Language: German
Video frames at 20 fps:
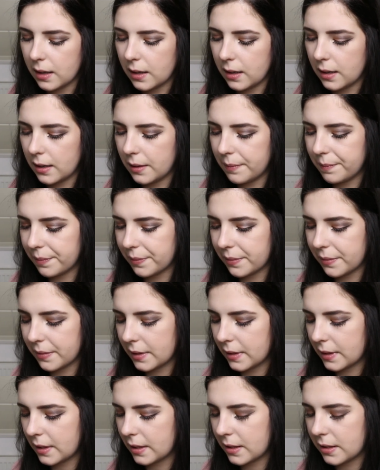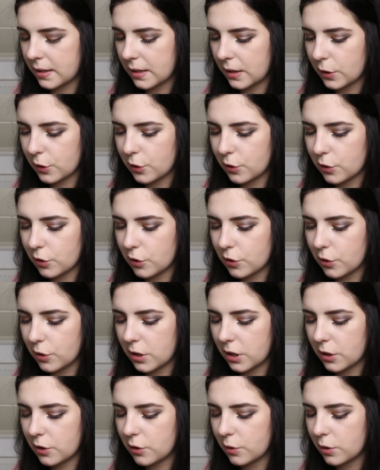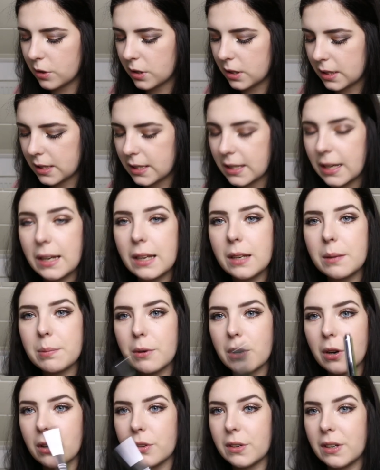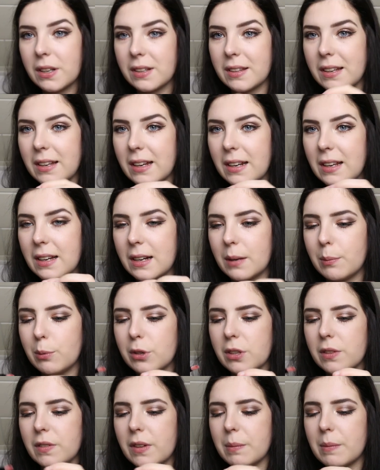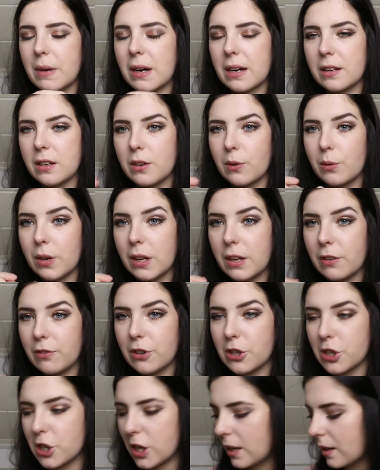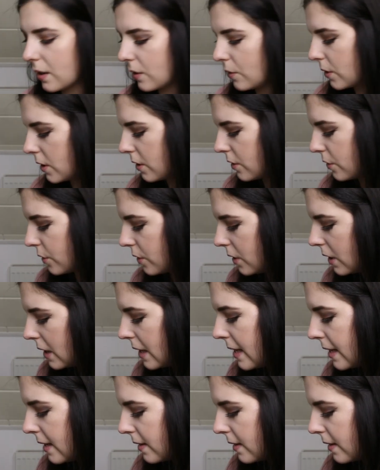Ähm, das ist auch so ein schön natürlicher Lipgloss und da ist der Deckel kaputt, deswegen mag ich den ungern verschenken oder so.